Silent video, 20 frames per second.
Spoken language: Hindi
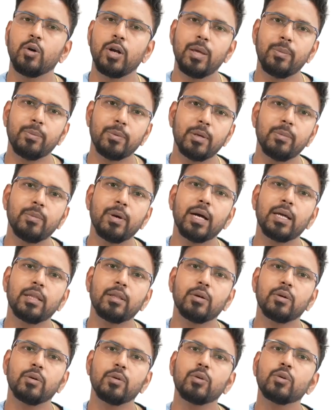होलैप के
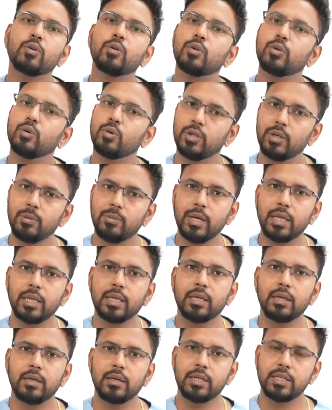बाद उनको दो दिन
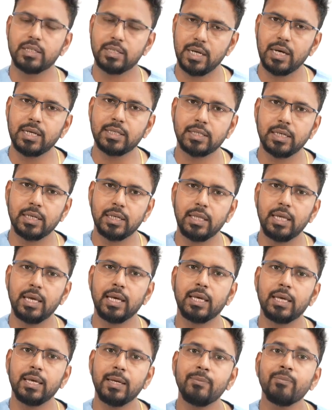बाद डिस्चार्ज कर
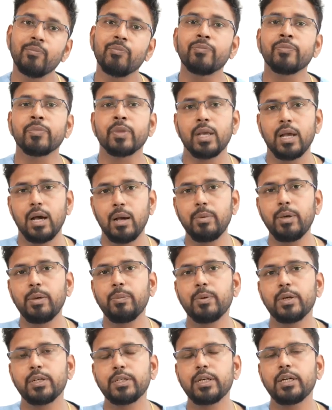दिया गया
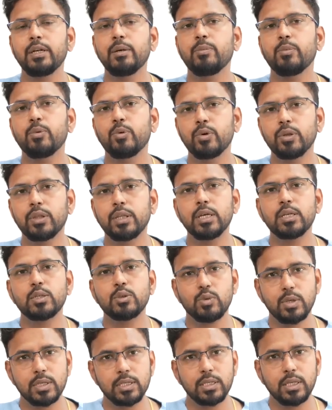अभी पेशेंट पूर्णतः
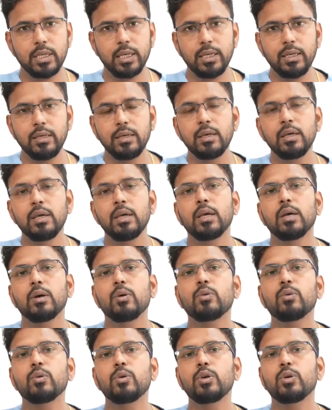स्वस्थ हैं
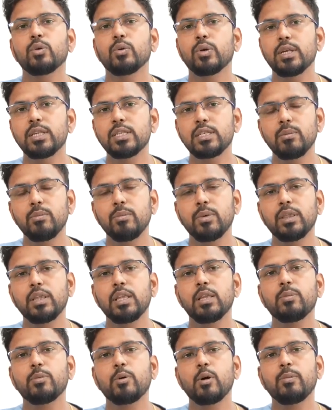उनको यूरिन
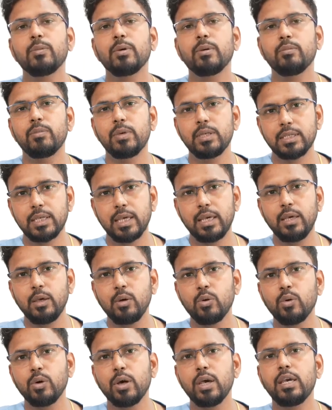संबंधित प्रॉब्लम भी
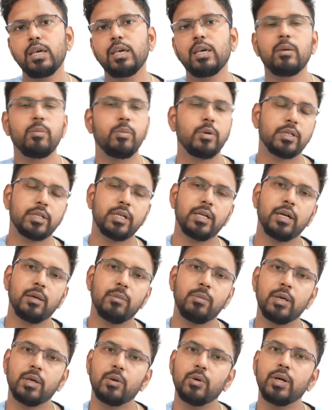सही हो गई है पेशेंट
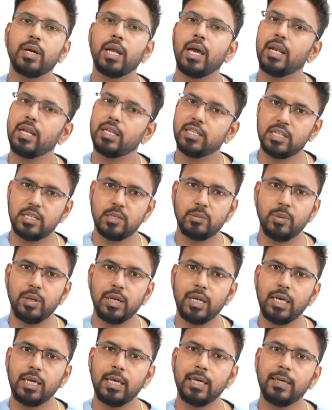अभी कोई डायलिसिस
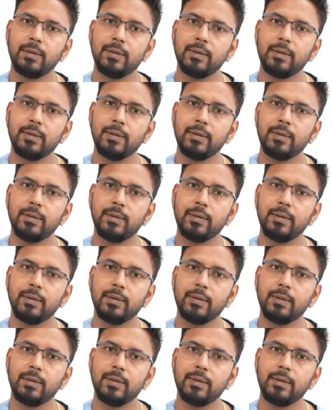पे नहीं